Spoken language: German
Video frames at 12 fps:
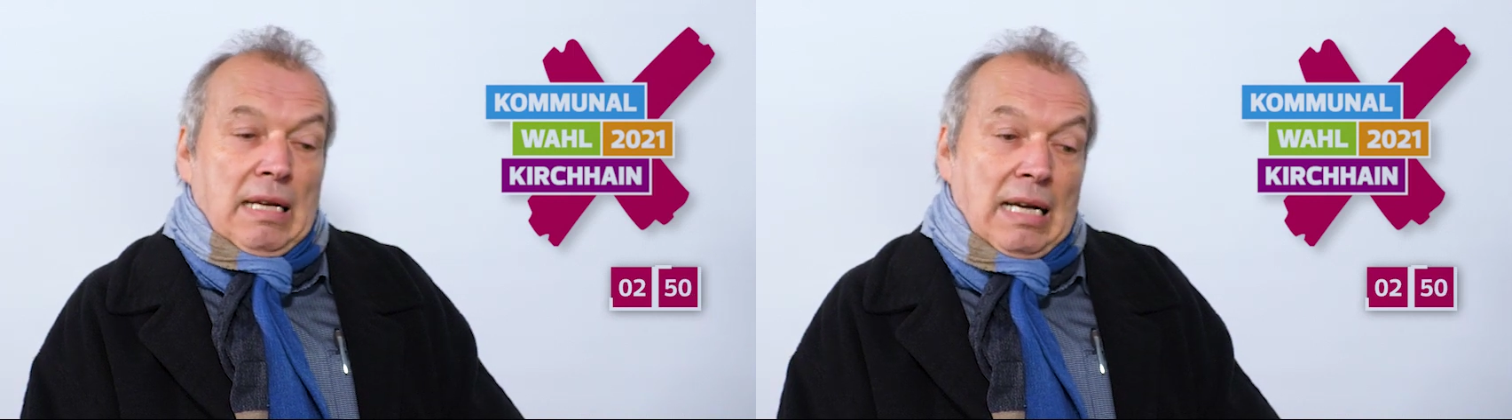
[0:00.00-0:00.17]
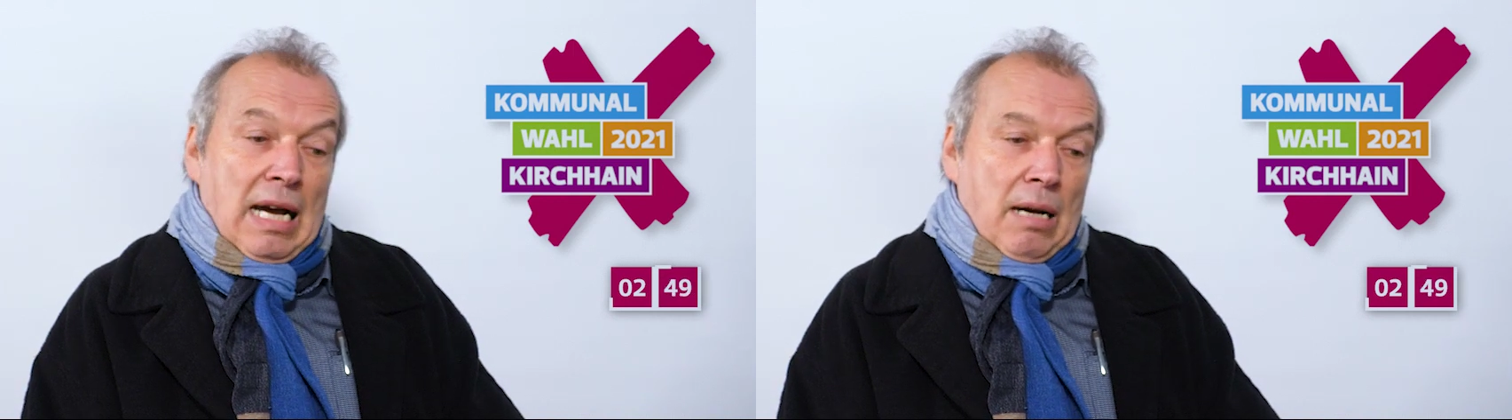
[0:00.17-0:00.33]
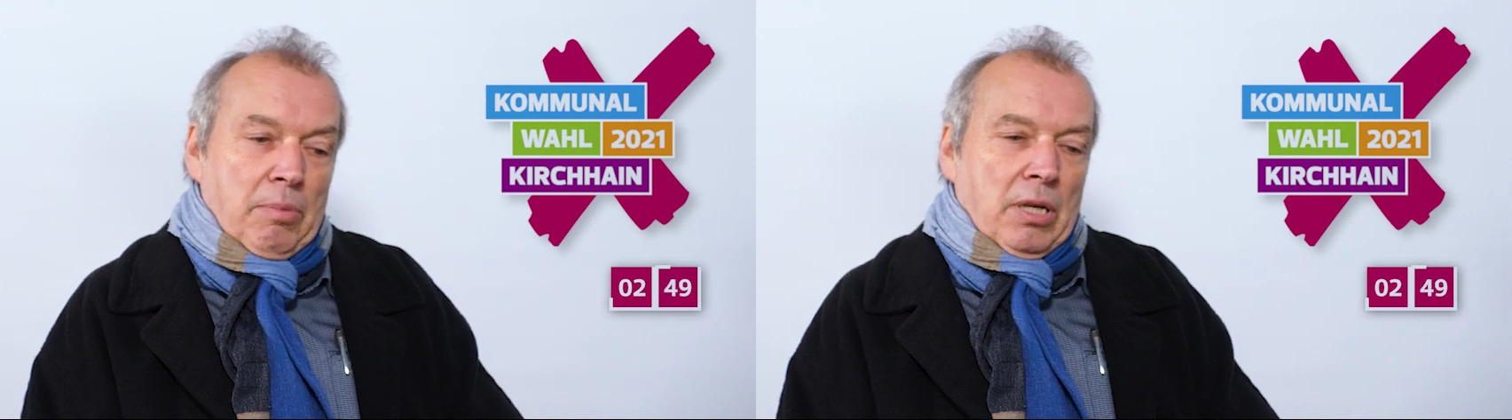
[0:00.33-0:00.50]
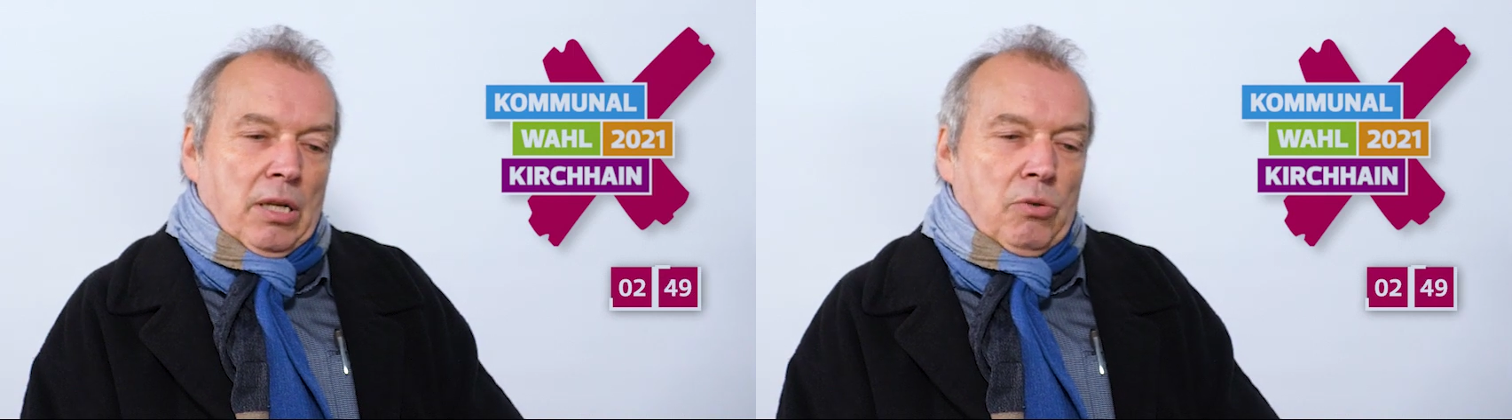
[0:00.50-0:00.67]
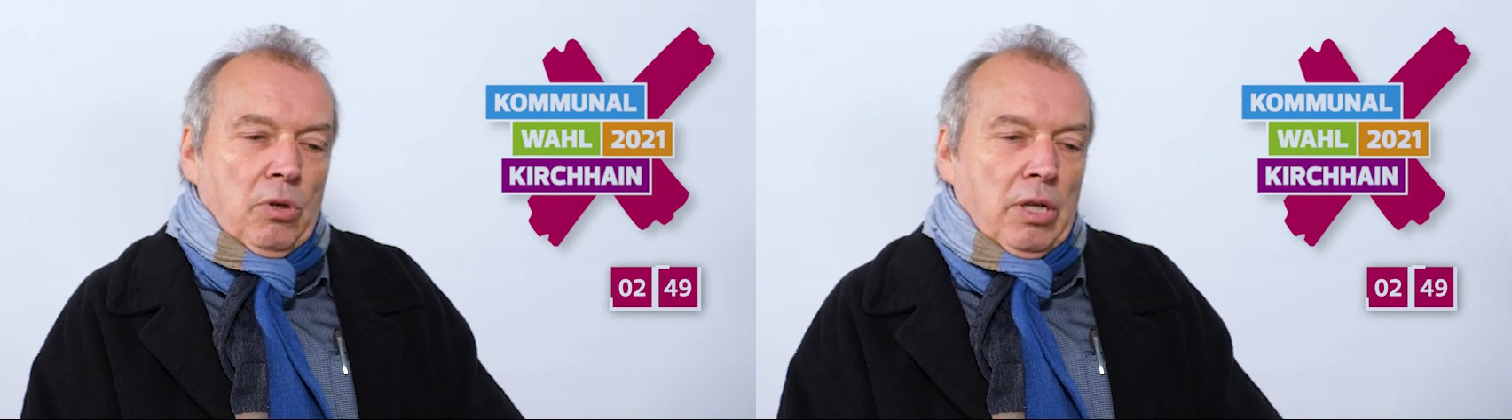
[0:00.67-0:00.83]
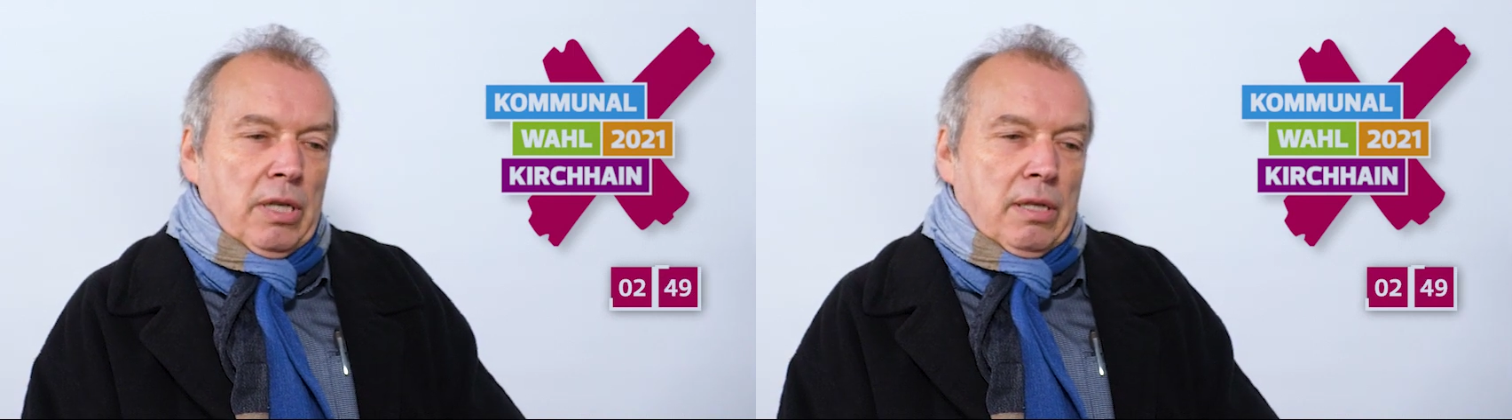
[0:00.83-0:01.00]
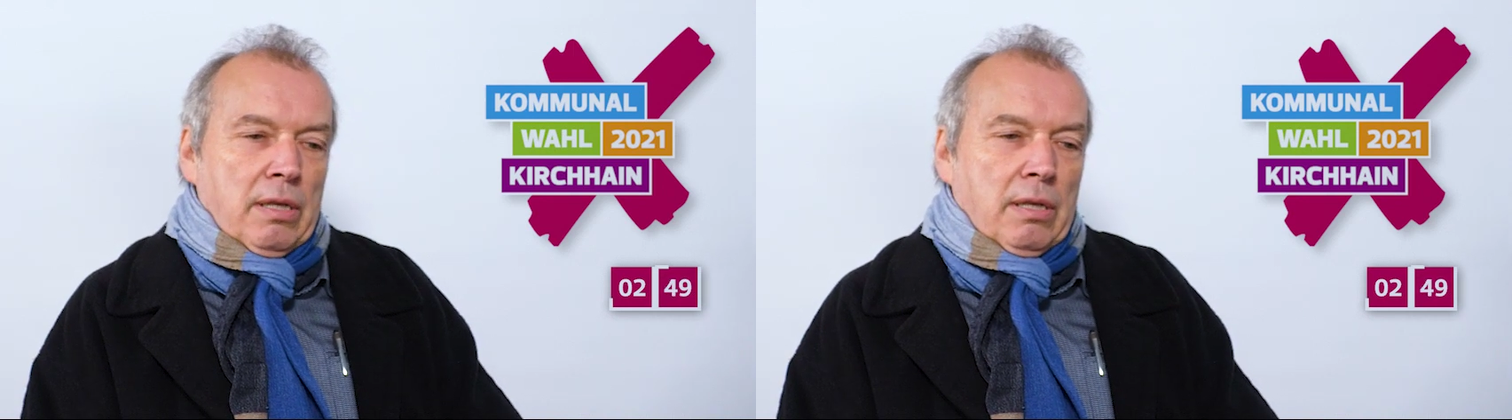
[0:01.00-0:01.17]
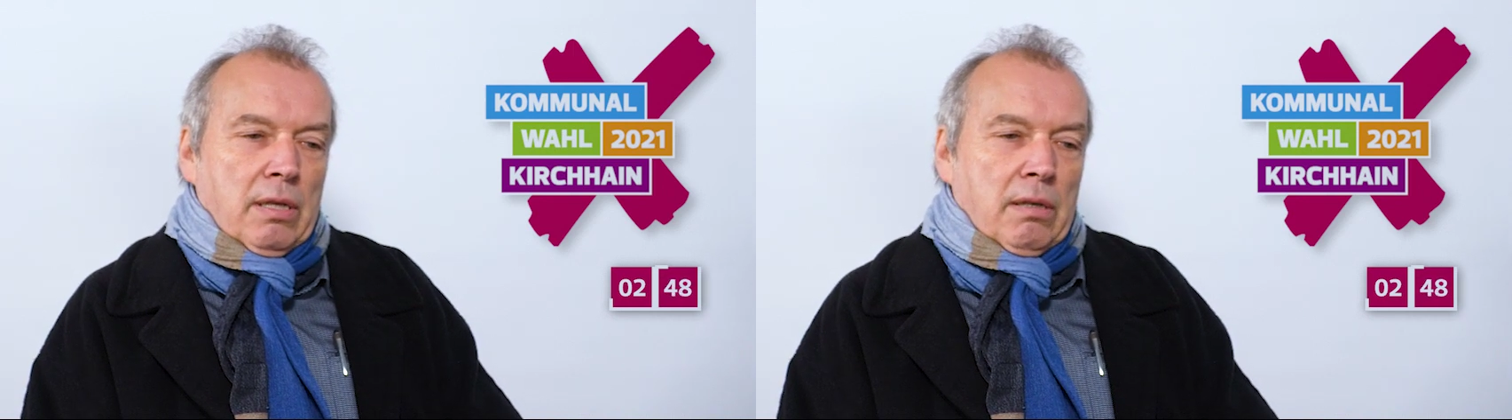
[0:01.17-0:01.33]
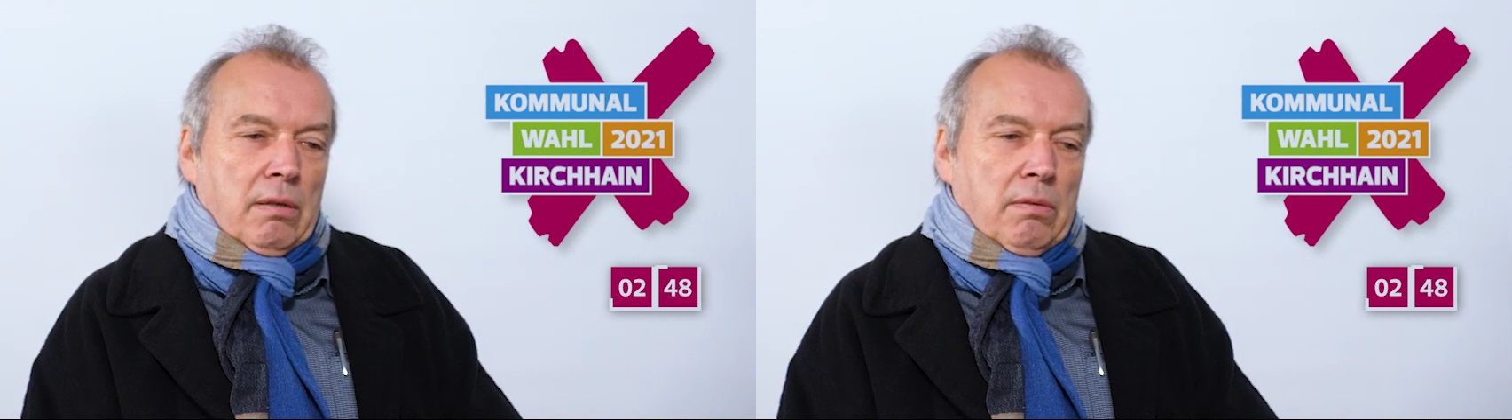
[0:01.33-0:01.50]
habe natürlich
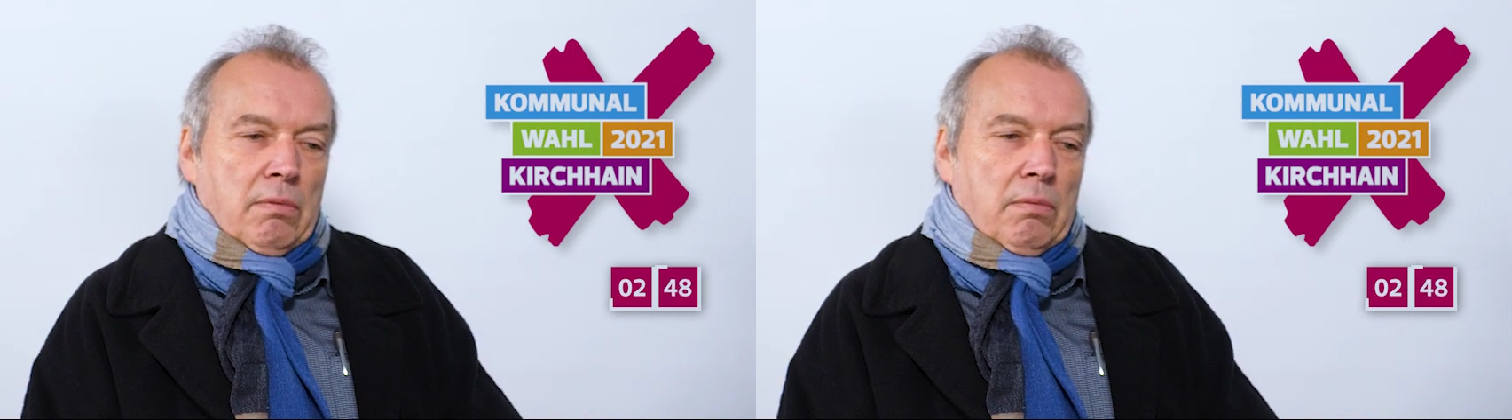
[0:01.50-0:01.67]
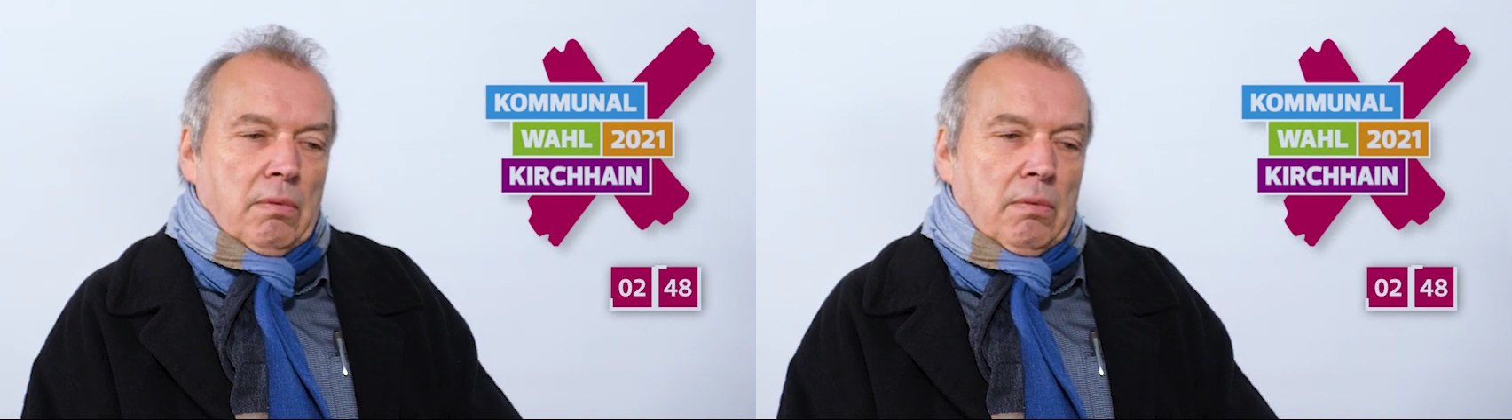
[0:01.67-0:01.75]
äh,